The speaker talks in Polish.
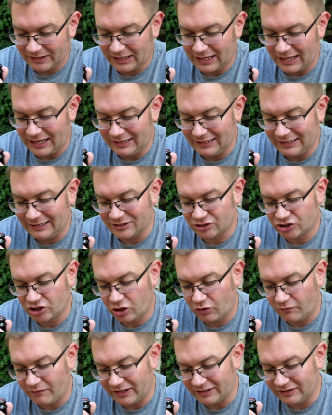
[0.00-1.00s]
ale
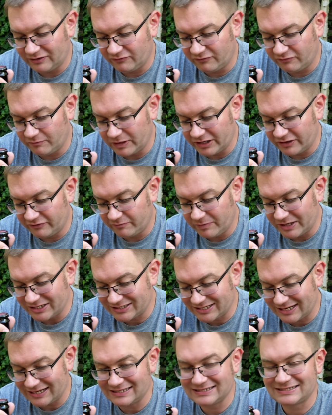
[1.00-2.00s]
leżakowany w, w
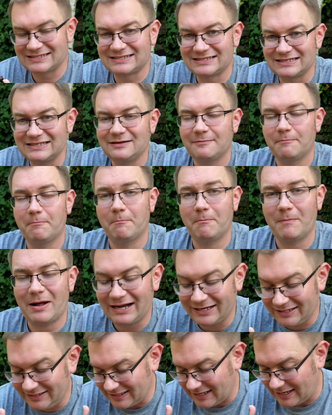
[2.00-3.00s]
beczkach z
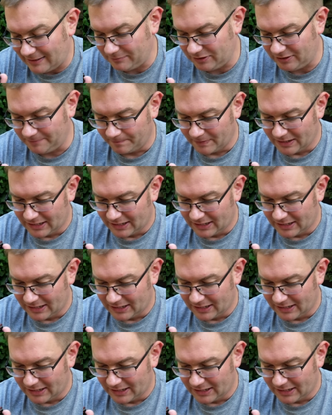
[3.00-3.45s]
malinami.